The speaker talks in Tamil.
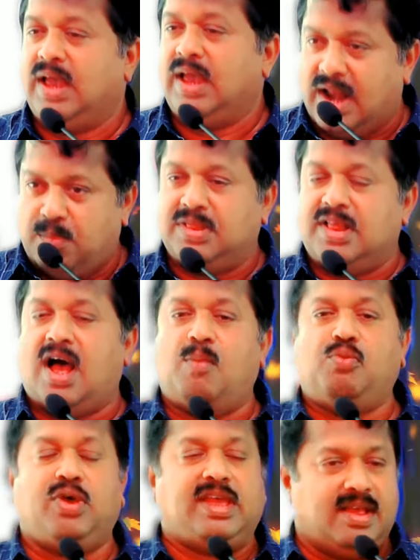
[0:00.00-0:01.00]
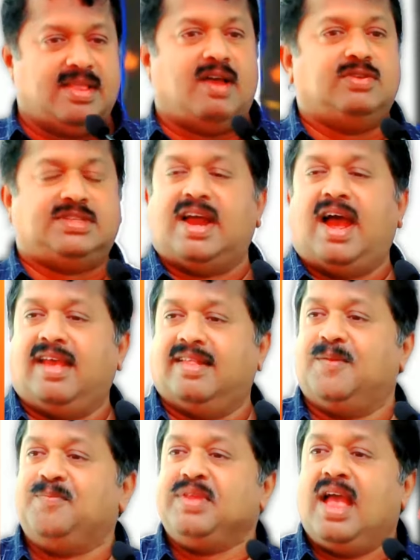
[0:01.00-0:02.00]
ஏன்னா அப்படி தான் ஆப் வைக்கிறதுக்கு தான் வச்சுருக்காங்க
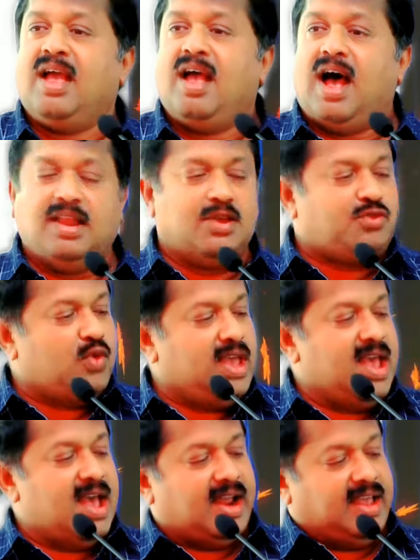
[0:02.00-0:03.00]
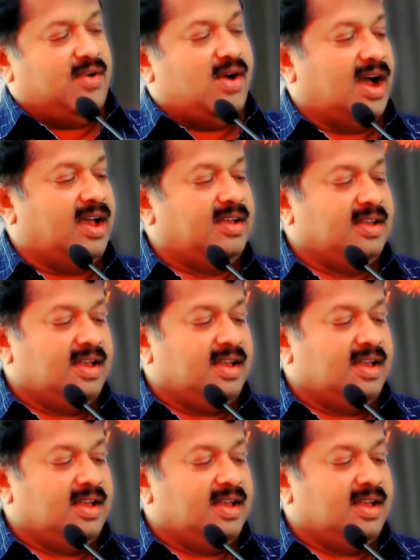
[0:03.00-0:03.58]
அது அதில் ஸ்விக்கி இறக்கிடுவாங்க